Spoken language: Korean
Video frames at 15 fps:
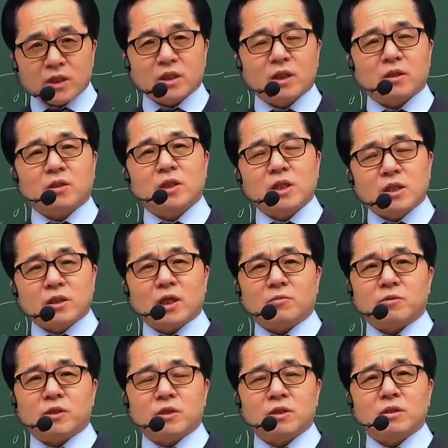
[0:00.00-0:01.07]
이게 틀린
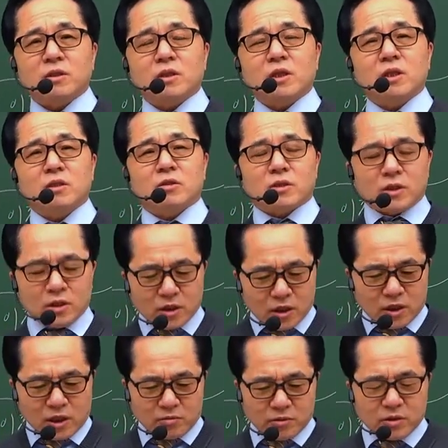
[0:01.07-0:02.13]
답이지. 틀린 거지.
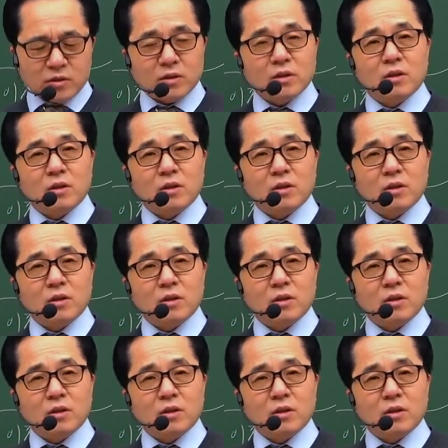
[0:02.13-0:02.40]
이게 답이에요.